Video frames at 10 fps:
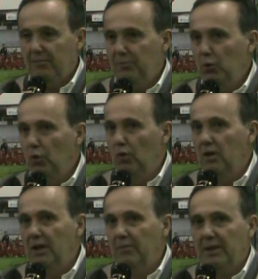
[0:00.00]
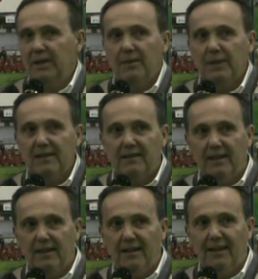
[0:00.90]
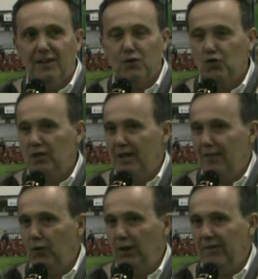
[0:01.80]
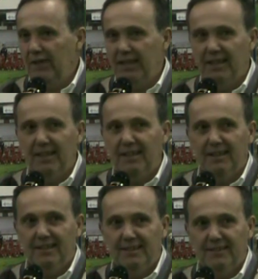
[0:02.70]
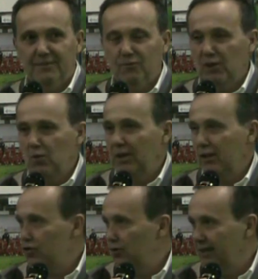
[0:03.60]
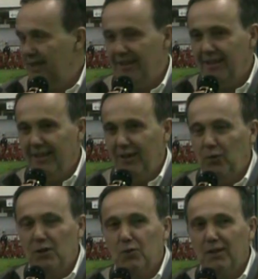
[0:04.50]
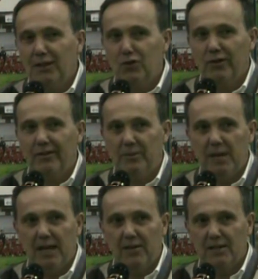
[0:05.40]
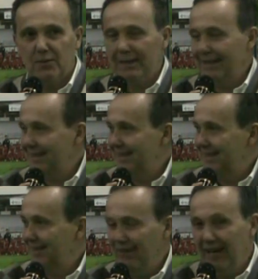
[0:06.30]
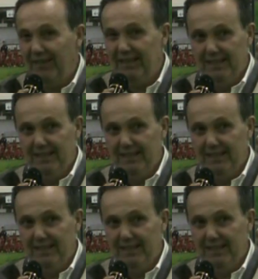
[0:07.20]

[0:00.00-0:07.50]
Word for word: più eh, praticamente la società voleva una squadra giovane, una squadra che giocava bene, una squadra che si salvava